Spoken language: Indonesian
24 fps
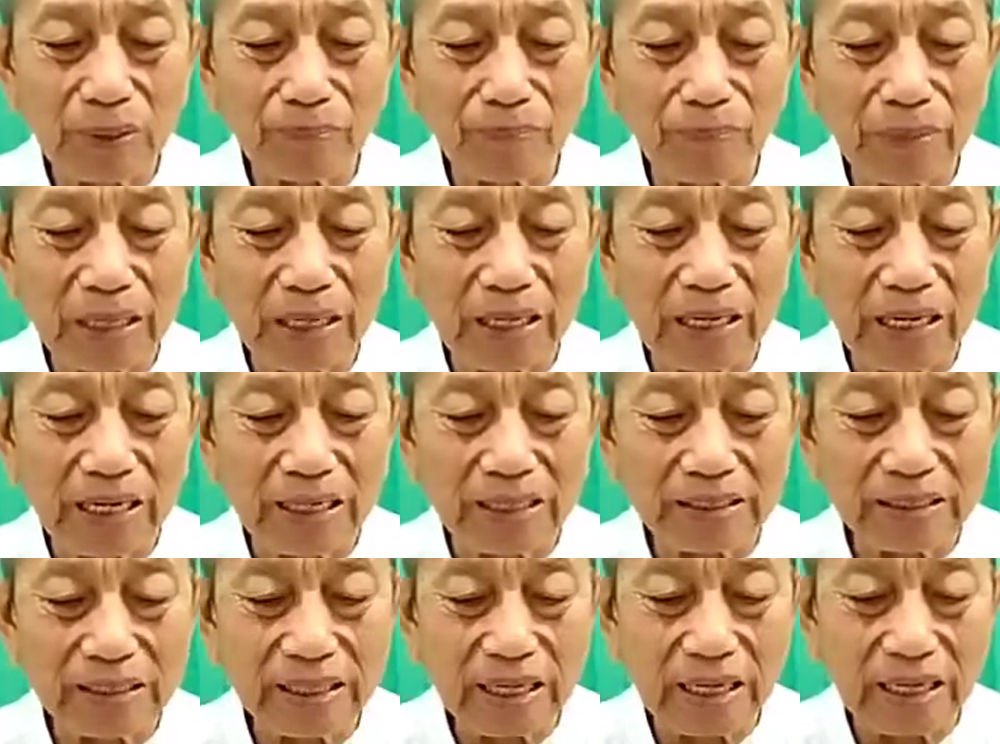
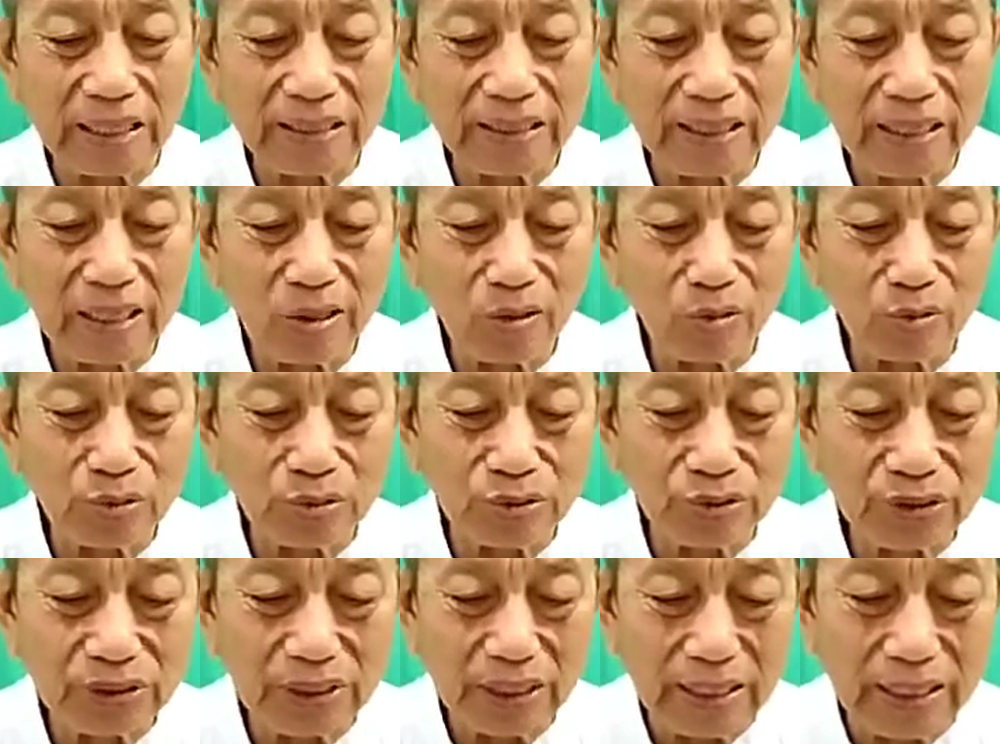mengartikannya
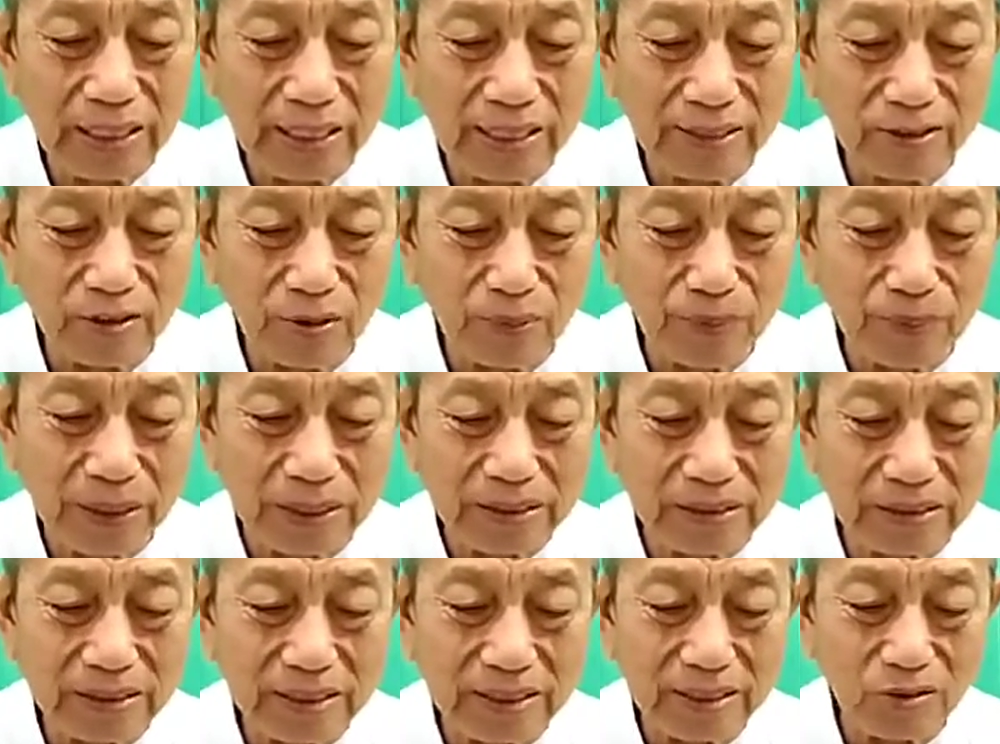khunsa atau
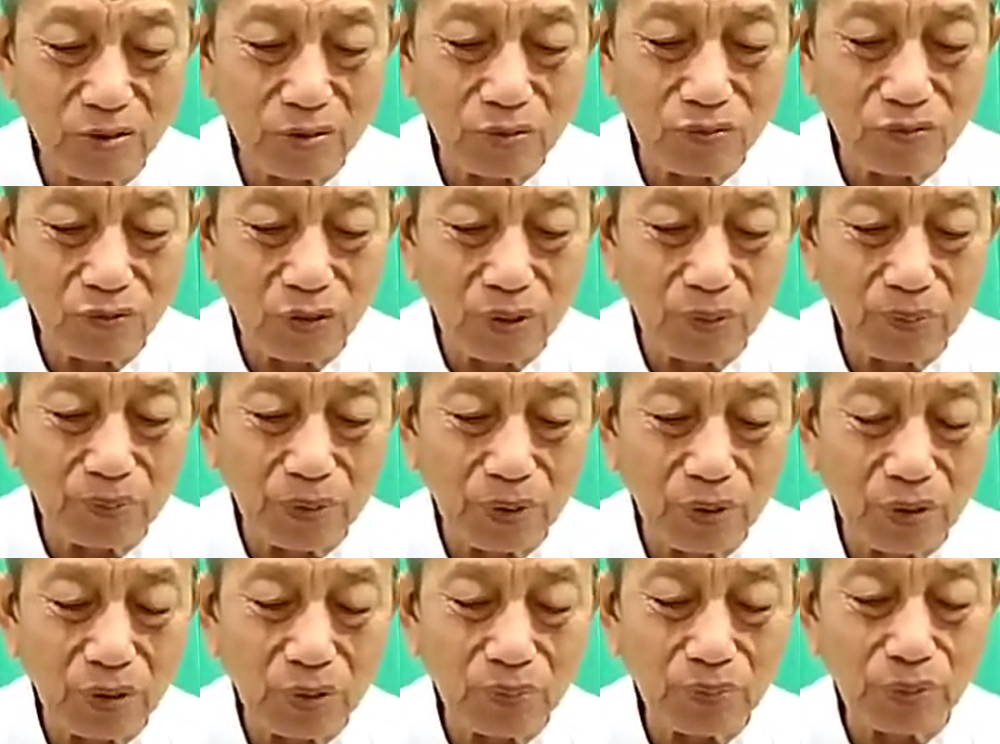banjiniku wong
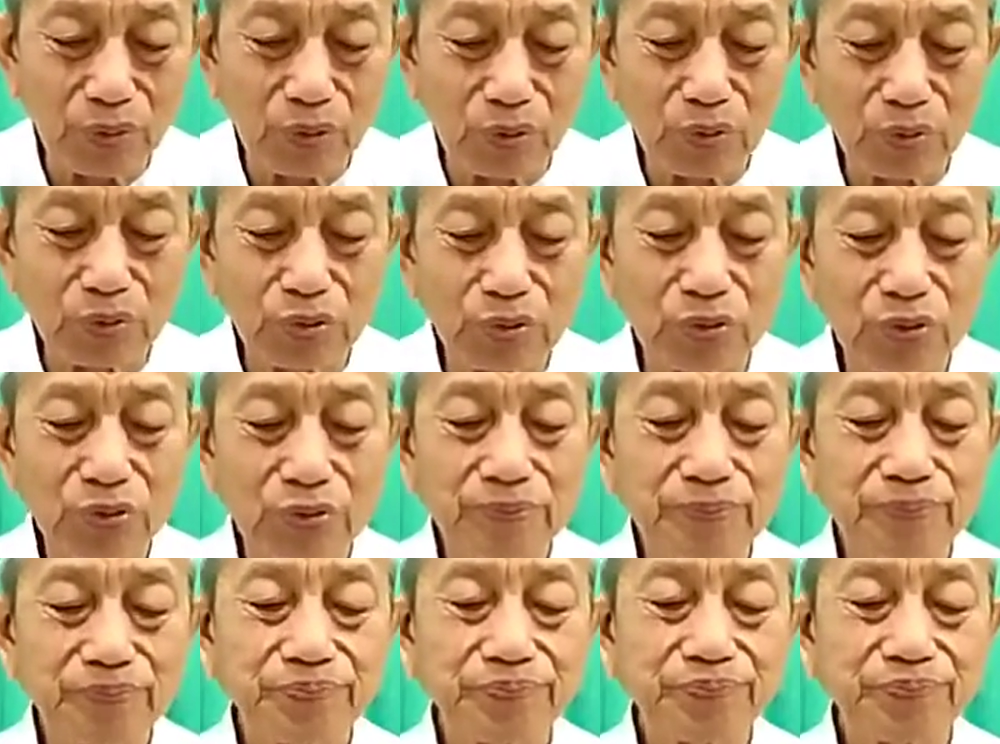bogo purus